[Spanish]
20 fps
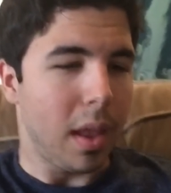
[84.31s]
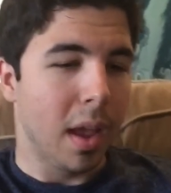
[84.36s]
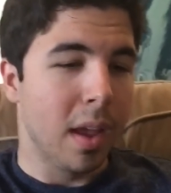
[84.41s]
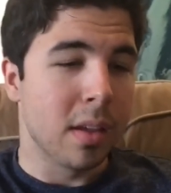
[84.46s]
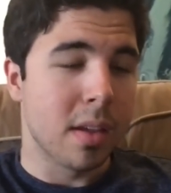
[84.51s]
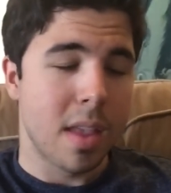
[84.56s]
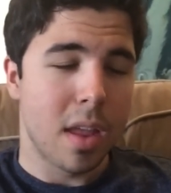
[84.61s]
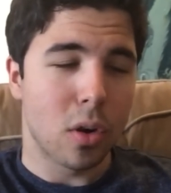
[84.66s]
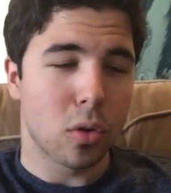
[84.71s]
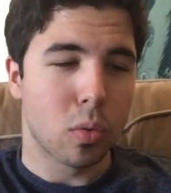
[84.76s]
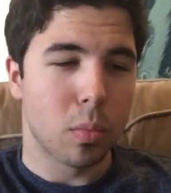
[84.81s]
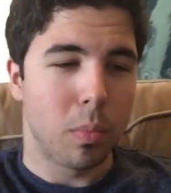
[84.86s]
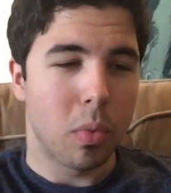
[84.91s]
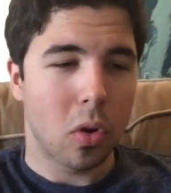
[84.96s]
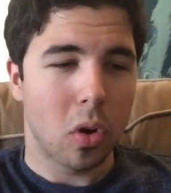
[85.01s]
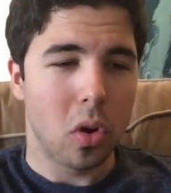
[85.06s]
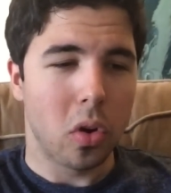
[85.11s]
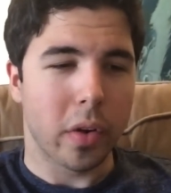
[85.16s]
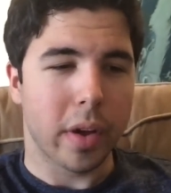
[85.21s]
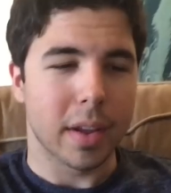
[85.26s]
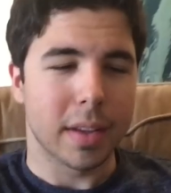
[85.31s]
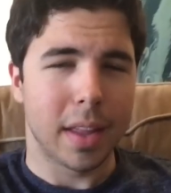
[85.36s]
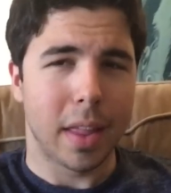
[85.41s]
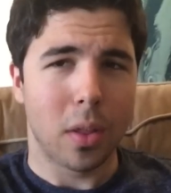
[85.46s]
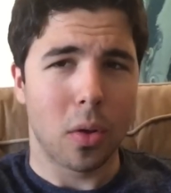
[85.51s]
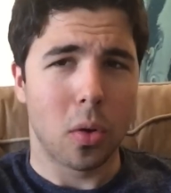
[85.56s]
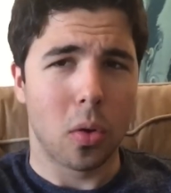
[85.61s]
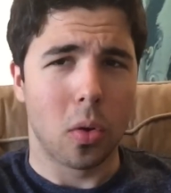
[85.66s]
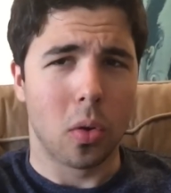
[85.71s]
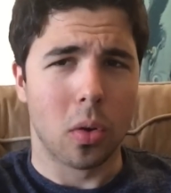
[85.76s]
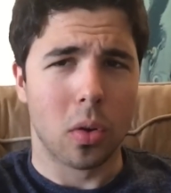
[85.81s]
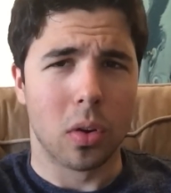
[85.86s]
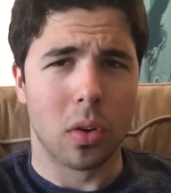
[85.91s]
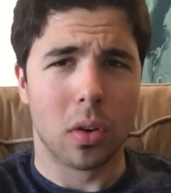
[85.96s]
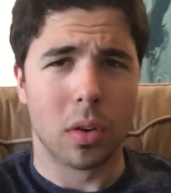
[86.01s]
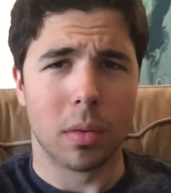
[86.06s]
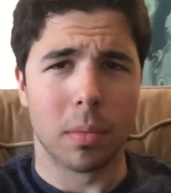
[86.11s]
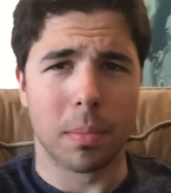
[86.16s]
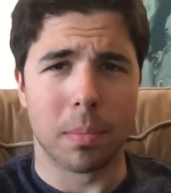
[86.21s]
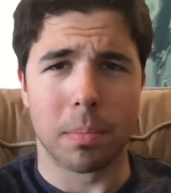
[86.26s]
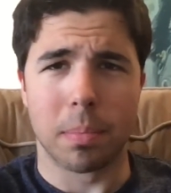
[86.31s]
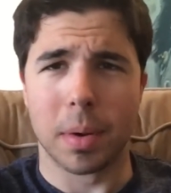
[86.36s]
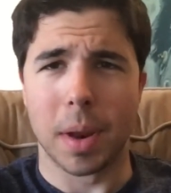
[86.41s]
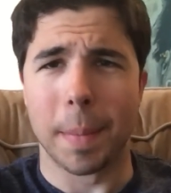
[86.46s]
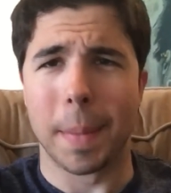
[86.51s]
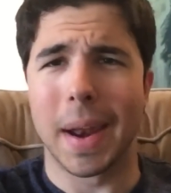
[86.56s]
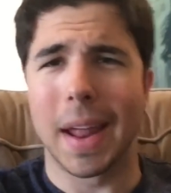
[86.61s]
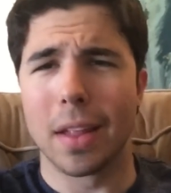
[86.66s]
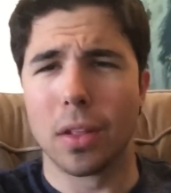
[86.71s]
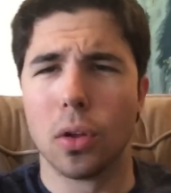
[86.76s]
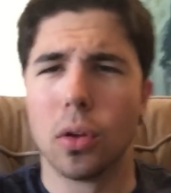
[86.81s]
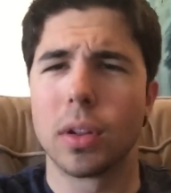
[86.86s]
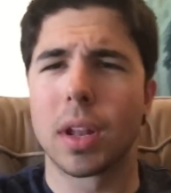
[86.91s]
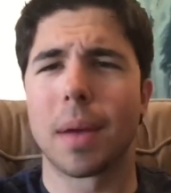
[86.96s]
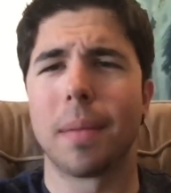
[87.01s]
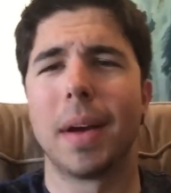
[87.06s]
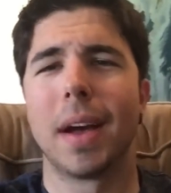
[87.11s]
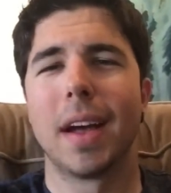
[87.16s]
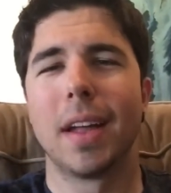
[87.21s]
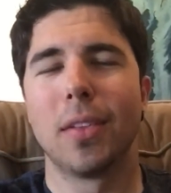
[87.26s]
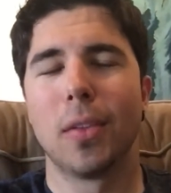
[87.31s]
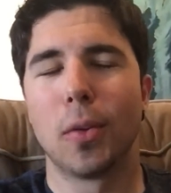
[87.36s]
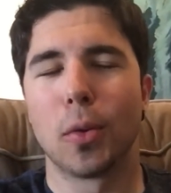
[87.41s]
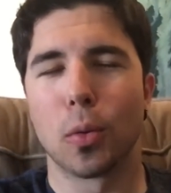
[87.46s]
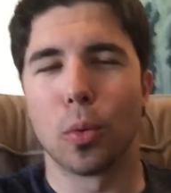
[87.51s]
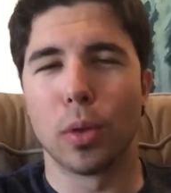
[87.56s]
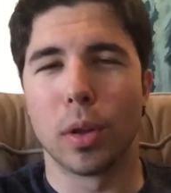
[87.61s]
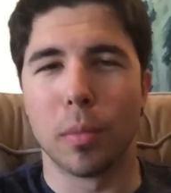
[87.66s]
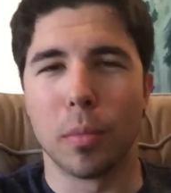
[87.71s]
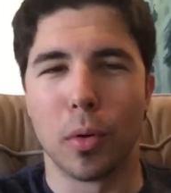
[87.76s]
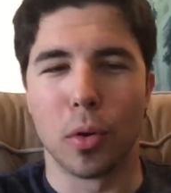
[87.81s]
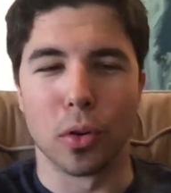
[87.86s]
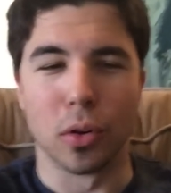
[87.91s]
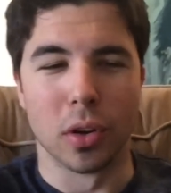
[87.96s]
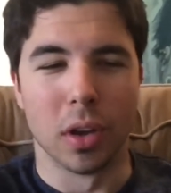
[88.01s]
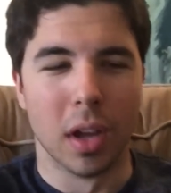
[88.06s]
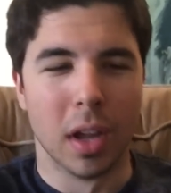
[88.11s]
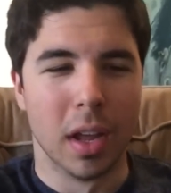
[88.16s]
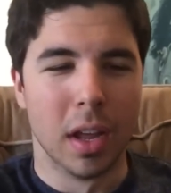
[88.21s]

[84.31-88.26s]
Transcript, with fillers: enseñaros un poco en lo que he estado preparando o trabajando en los últimos